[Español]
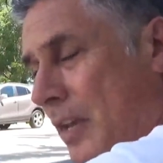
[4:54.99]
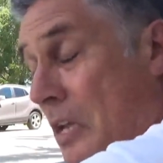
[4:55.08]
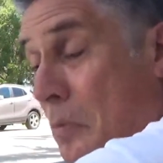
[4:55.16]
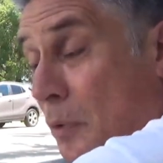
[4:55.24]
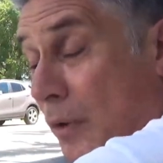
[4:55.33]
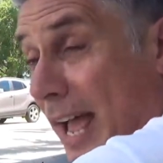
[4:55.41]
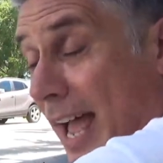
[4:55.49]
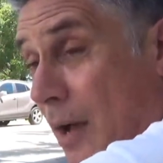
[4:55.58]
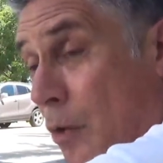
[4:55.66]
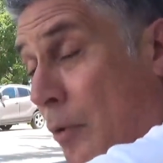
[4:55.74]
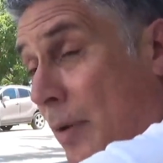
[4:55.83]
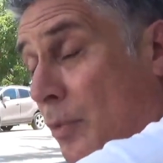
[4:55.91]
y por A
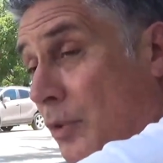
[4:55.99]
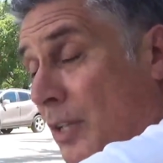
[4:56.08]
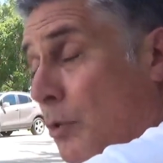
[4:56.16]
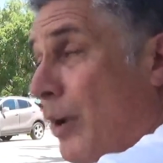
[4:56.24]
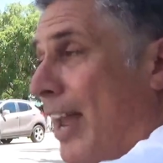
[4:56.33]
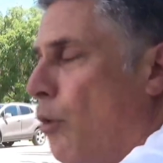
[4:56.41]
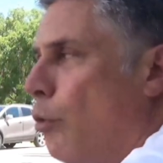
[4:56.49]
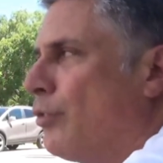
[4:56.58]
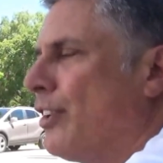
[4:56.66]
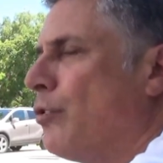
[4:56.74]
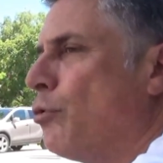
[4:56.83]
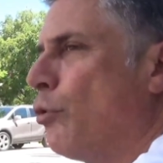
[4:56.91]
o B motivo las
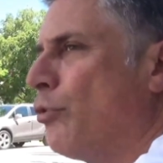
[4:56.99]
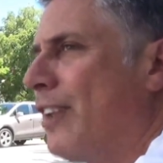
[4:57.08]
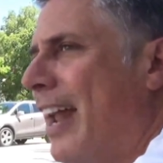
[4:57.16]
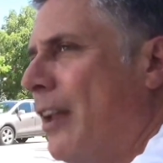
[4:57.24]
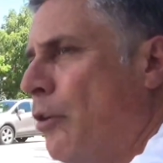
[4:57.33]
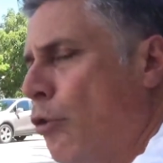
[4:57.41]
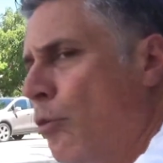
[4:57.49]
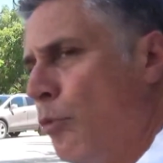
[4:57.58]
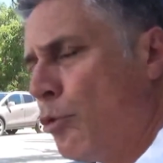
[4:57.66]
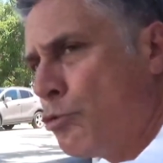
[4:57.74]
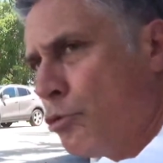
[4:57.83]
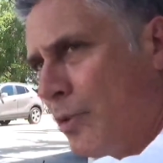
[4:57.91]
cosas no salen
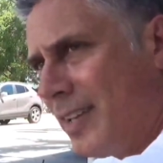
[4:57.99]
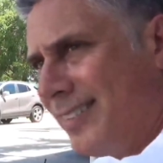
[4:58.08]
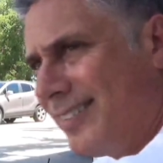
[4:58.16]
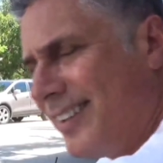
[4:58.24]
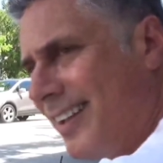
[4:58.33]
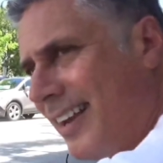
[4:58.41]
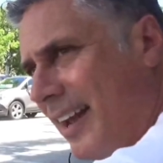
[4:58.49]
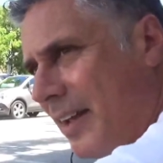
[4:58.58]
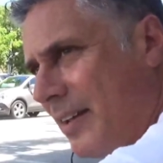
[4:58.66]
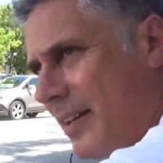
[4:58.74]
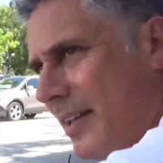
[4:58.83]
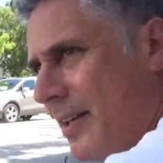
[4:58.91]
como yo quisiera,
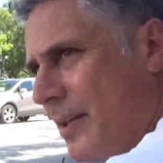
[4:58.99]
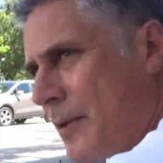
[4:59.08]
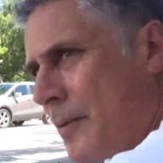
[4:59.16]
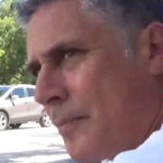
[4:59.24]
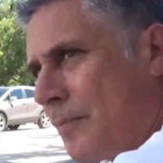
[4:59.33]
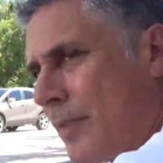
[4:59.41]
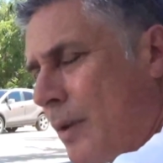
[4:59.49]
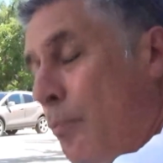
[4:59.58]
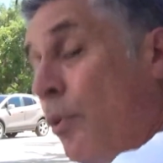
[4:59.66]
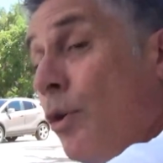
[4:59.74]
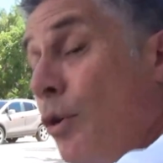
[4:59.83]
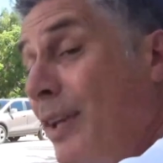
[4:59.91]

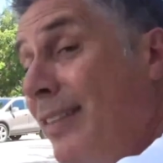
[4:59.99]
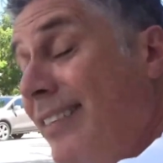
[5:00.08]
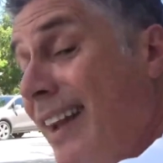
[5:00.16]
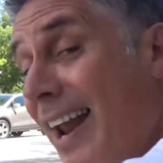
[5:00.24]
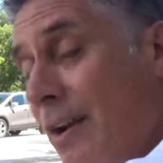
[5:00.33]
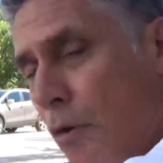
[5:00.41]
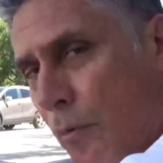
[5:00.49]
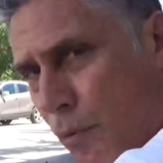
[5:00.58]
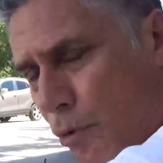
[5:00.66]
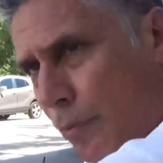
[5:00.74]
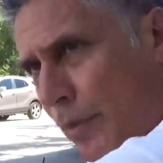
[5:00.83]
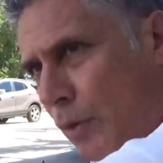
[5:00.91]
puedo decir algo
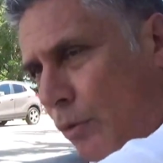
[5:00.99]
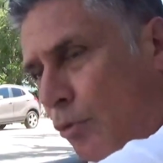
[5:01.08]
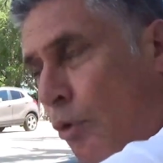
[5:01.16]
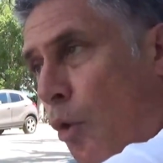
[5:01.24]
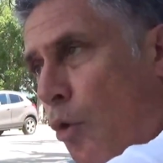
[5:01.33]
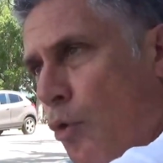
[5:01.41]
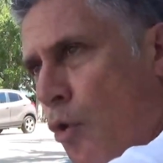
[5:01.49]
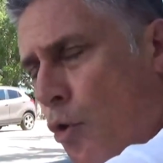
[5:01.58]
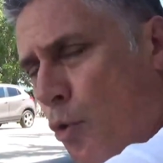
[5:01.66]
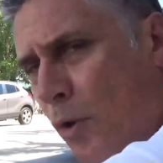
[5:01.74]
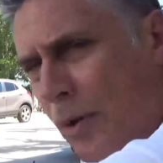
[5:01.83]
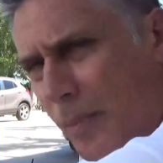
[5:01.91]
por lo menos,
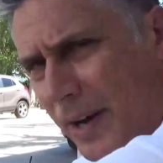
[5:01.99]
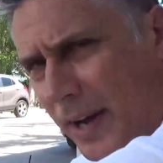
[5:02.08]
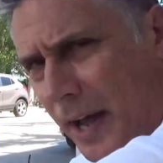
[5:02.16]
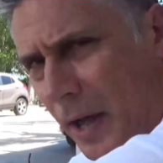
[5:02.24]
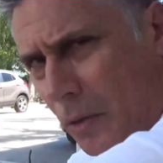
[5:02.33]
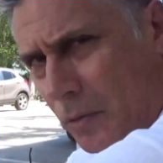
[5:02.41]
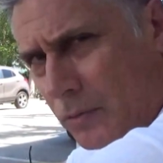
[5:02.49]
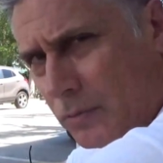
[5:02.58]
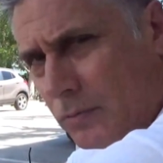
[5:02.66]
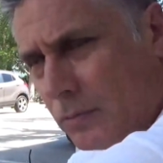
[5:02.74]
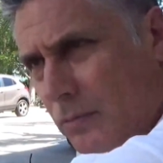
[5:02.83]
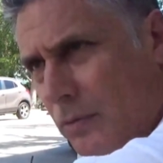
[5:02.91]
conozco el mercado,
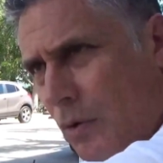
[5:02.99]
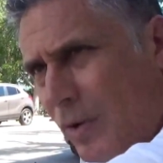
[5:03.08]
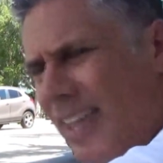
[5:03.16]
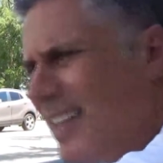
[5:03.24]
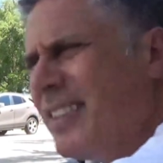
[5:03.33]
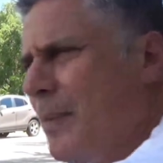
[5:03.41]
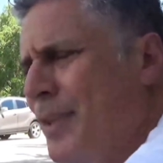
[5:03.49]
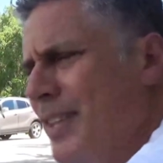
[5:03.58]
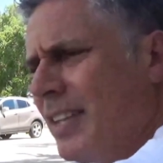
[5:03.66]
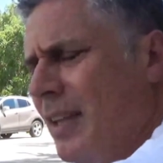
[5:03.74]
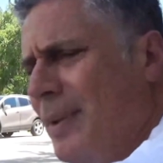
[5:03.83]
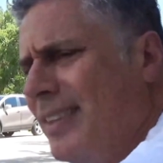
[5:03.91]

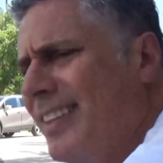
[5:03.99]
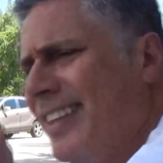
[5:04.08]
independientemente